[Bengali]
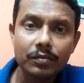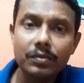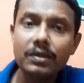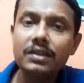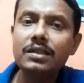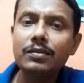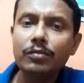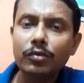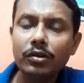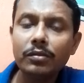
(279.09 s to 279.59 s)

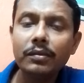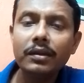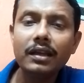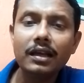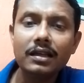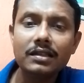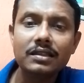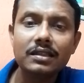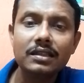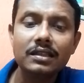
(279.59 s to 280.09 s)
বেশি পরিমাণে
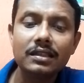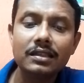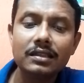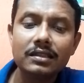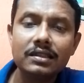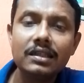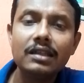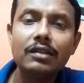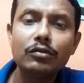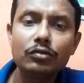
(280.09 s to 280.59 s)
আসে
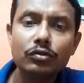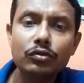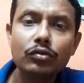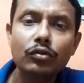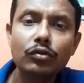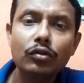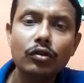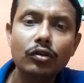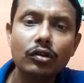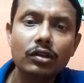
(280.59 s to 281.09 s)
যে
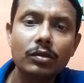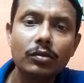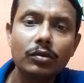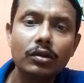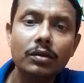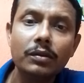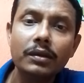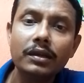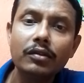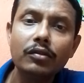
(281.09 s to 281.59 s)
ওষুধগুলোর কথা
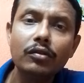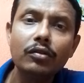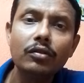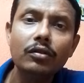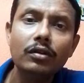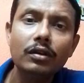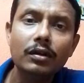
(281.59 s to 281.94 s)
বললাম এইগুলো